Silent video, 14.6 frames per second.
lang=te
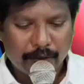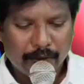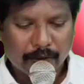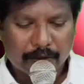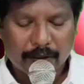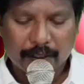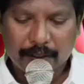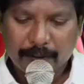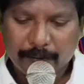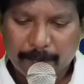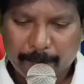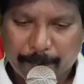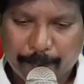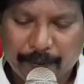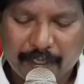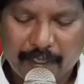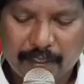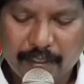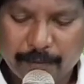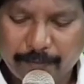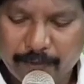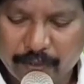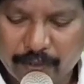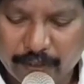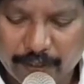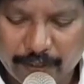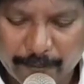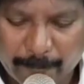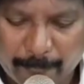ఈ యొక్క ప్రాంగణం యొక్క
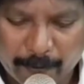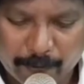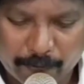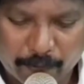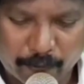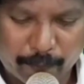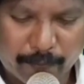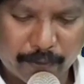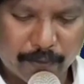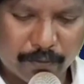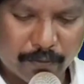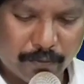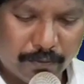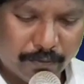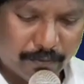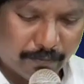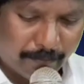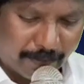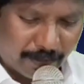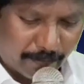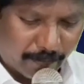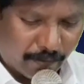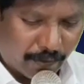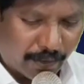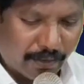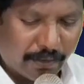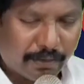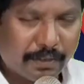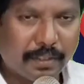కృపను మనము
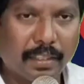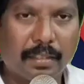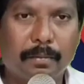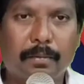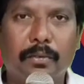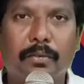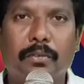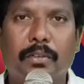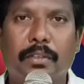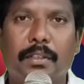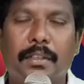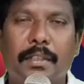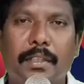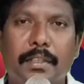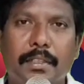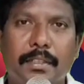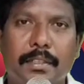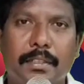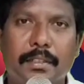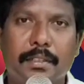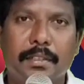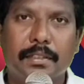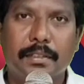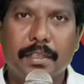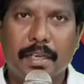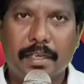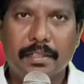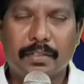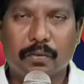అనుక్షణము
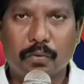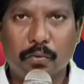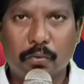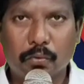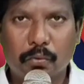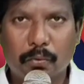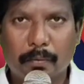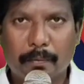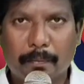ధ్యానించుకుంటూ